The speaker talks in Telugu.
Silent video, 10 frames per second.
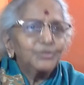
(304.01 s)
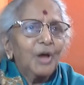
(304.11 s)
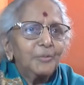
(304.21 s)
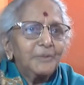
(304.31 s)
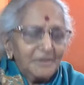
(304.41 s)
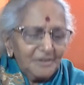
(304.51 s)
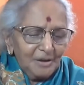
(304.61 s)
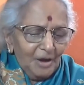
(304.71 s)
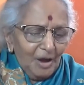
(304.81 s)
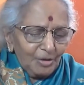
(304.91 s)
స్వామి
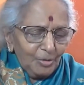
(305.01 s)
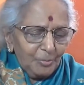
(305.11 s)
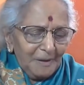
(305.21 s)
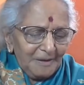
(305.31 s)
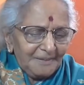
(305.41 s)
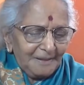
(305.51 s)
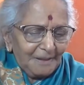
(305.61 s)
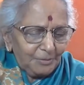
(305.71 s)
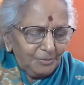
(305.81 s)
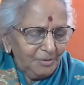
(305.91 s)
కారులో
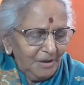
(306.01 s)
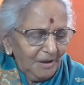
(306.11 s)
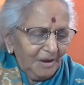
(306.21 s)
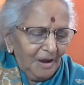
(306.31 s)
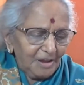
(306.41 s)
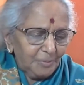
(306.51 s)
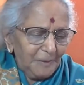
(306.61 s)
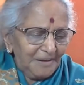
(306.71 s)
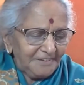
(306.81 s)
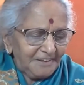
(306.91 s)
బయలుదేరారు కారు
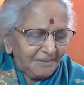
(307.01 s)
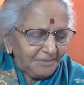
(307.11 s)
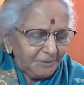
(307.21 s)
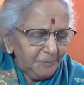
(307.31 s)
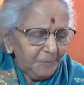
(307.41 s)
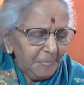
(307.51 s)
బయలుదేరింది